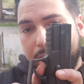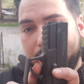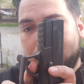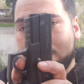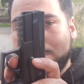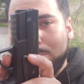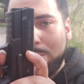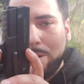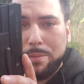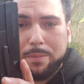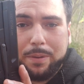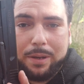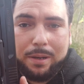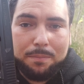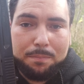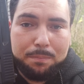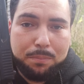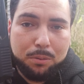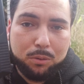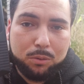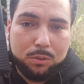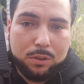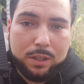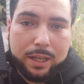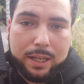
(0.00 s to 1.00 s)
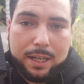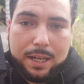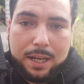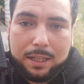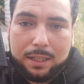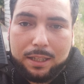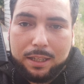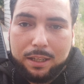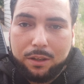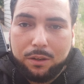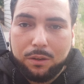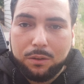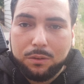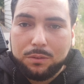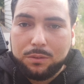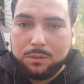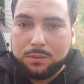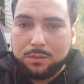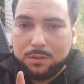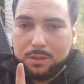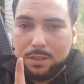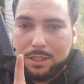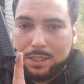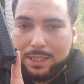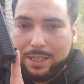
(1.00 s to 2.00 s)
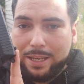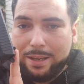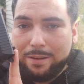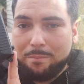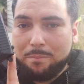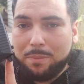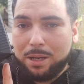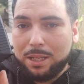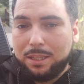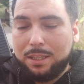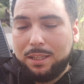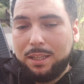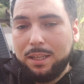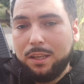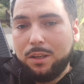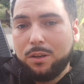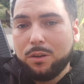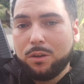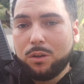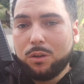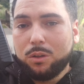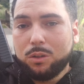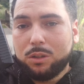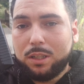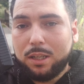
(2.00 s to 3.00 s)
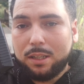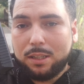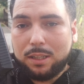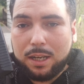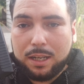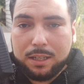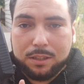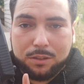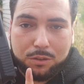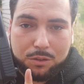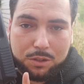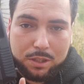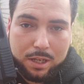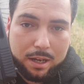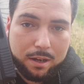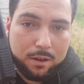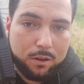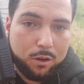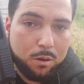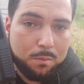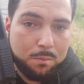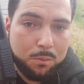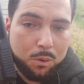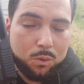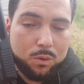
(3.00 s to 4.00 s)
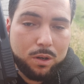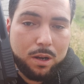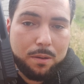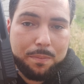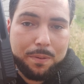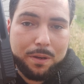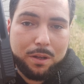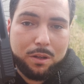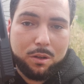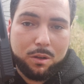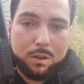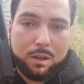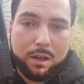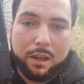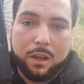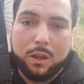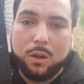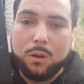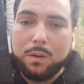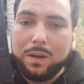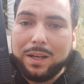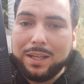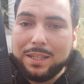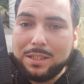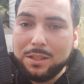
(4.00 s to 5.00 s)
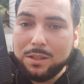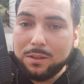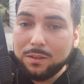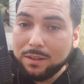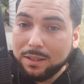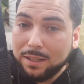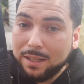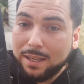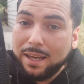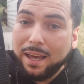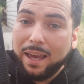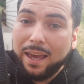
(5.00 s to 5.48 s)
El primer pull del gatillo, si el martillo no está atrás, o sea, como una pistola de doble acción,